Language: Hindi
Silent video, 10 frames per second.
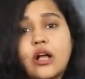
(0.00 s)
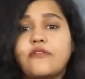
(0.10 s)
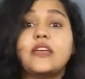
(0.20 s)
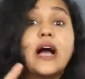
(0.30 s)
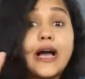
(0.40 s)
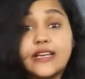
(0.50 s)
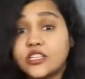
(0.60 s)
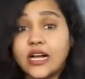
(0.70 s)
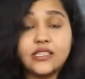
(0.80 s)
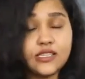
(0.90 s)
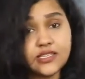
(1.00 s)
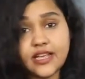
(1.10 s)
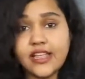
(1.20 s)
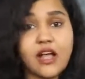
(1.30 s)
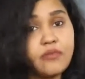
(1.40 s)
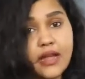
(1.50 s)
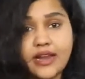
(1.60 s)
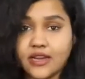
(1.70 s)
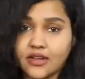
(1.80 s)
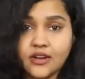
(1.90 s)
तो काफ़ी हाई चांसेस है कि आप
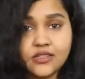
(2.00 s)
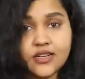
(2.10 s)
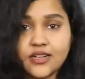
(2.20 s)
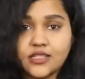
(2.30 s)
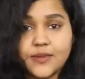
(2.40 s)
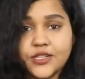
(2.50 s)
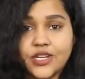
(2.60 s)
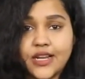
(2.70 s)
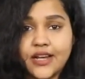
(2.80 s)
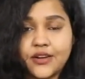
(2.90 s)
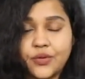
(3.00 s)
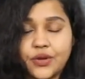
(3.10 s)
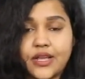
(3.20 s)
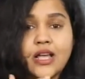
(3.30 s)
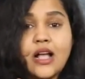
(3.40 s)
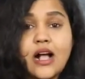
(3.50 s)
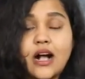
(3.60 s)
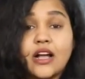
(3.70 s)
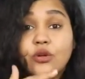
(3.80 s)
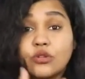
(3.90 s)
नाइन्टी हर्ट्स का डिस्प्ले चला रहे होंगे
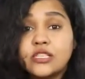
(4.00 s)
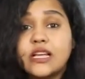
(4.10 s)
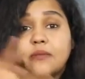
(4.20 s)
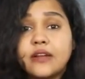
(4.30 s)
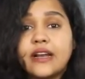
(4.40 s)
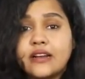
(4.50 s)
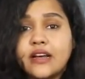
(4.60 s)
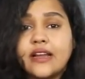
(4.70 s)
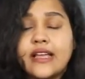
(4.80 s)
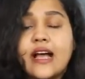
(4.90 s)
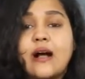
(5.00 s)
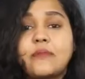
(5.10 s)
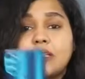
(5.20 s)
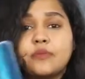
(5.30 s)
अगर उससे अपग्रेड करके आप